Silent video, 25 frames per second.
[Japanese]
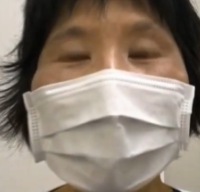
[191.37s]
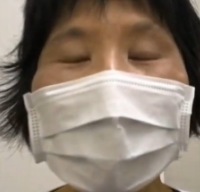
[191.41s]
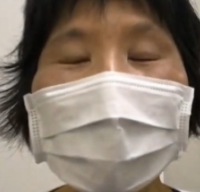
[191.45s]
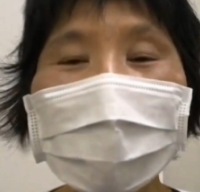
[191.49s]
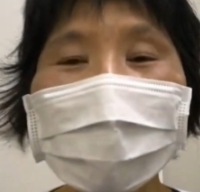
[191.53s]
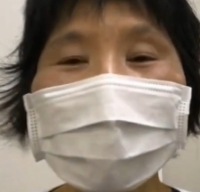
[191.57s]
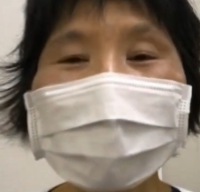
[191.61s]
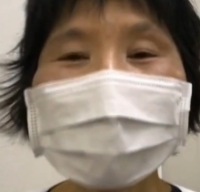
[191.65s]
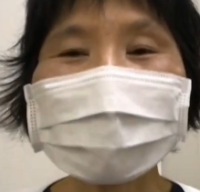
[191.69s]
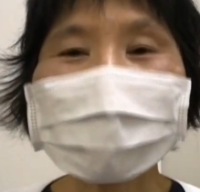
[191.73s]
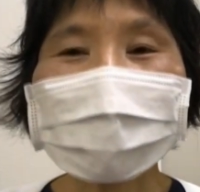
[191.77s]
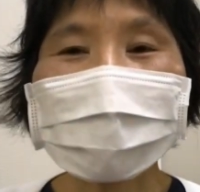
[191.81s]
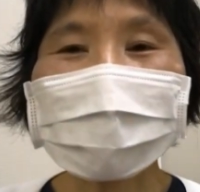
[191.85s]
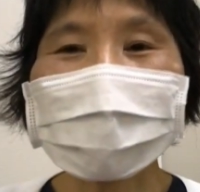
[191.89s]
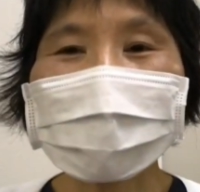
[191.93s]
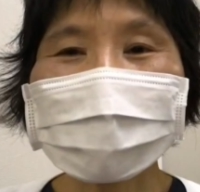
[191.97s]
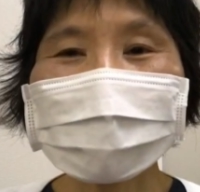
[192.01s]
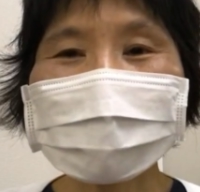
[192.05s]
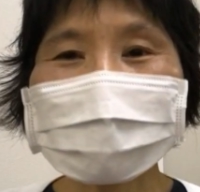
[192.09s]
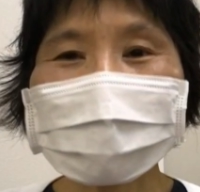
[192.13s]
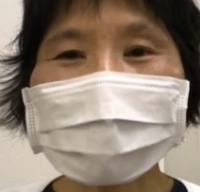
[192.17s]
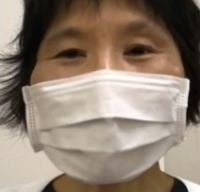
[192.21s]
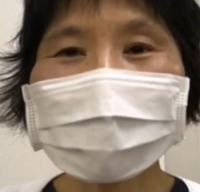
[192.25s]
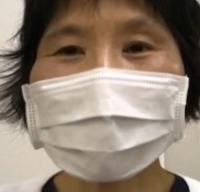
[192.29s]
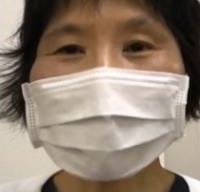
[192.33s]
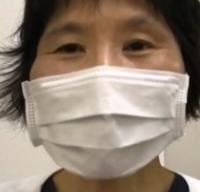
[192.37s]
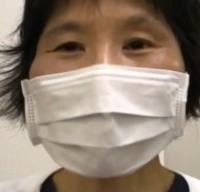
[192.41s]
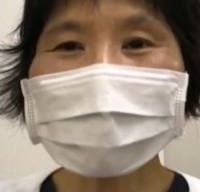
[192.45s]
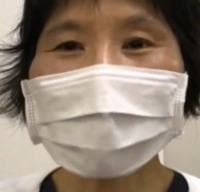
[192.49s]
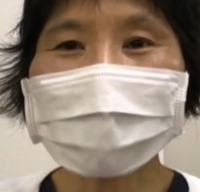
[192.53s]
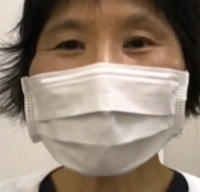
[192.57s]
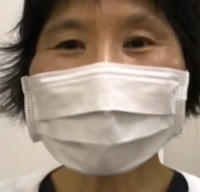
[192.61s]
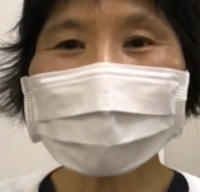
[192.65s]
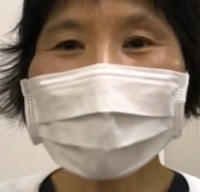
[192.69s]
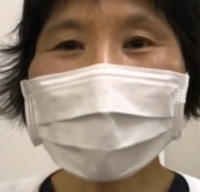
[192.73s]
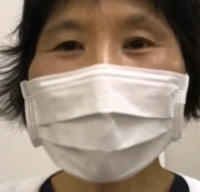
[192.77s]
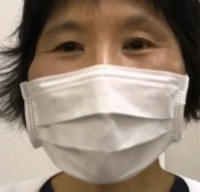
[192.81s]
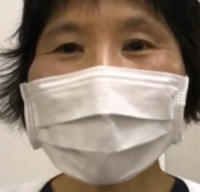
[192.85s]
本当に神様あり
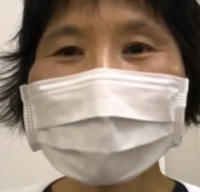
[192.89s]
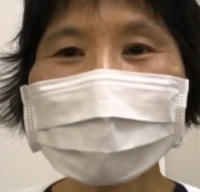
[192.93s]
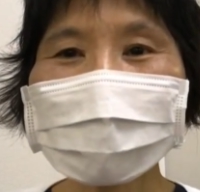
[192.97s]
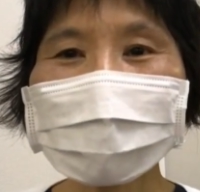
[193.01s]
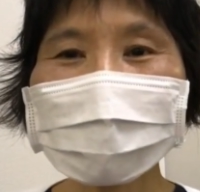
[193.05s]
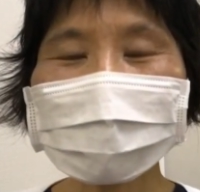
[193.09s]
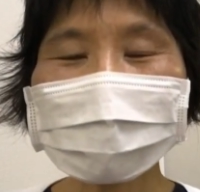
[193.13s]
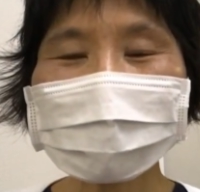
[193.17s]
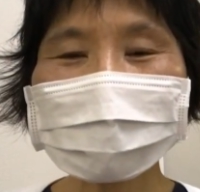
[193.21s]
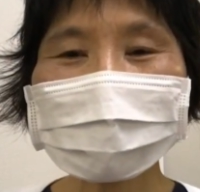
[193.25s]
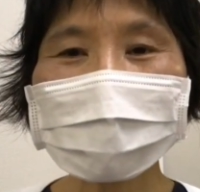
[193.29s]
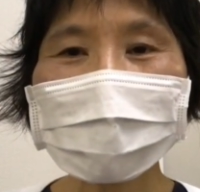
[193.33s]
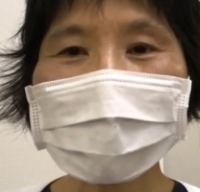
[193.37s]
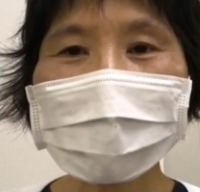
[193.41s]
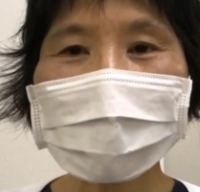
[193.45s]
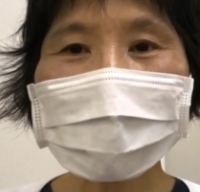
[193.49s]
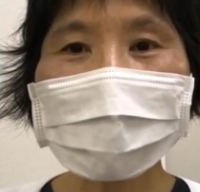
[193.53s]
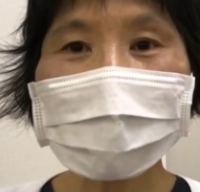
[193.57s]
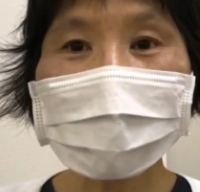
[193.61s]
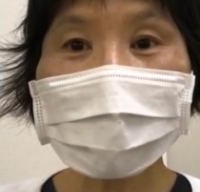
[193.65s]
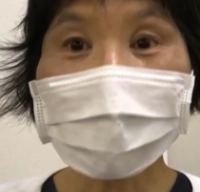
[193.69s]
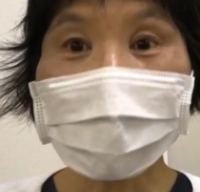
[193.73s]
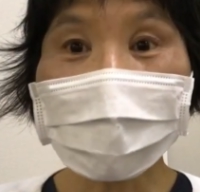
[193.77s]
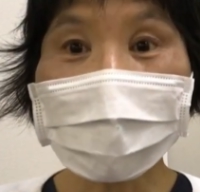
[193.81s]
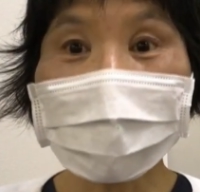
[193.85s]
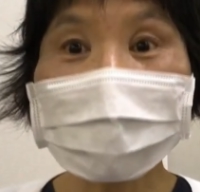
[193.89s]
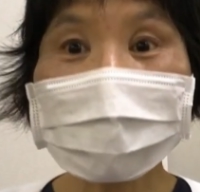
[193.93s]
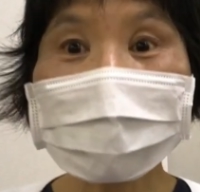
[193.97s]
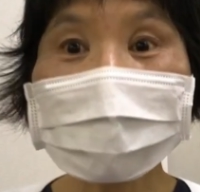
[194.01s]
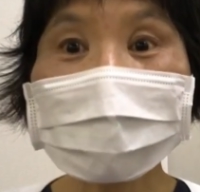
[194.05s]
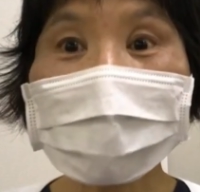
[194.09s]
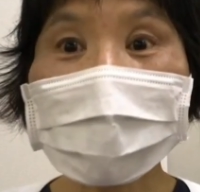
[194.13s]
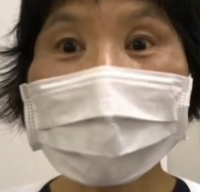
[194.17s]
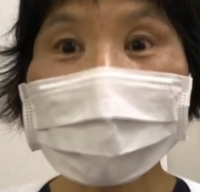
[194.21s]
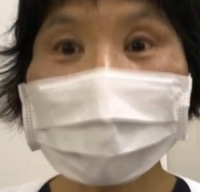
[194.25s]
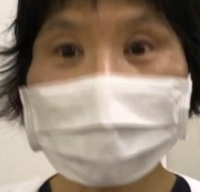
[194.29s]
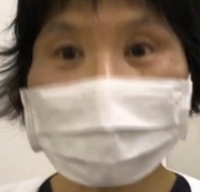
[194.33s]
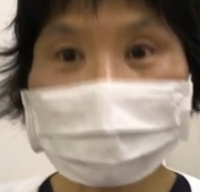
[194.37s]
がとうと言って褒めた
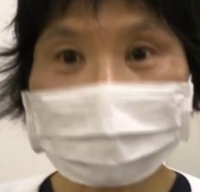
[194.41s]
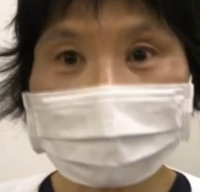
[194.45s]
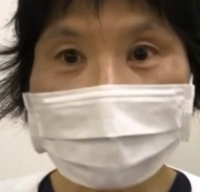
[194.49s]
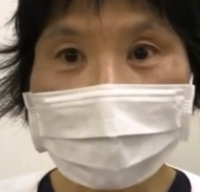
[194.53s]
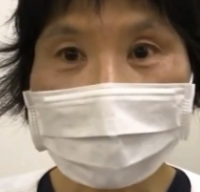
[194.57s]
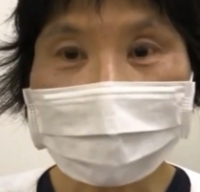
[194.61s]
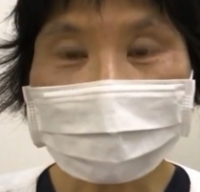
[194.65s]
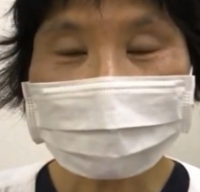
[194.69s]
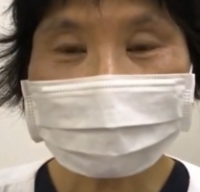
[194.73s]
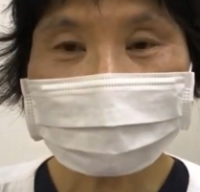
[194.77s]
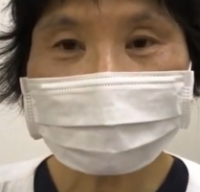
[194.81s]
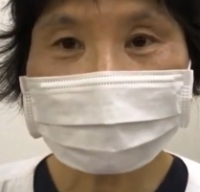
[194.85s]
たえました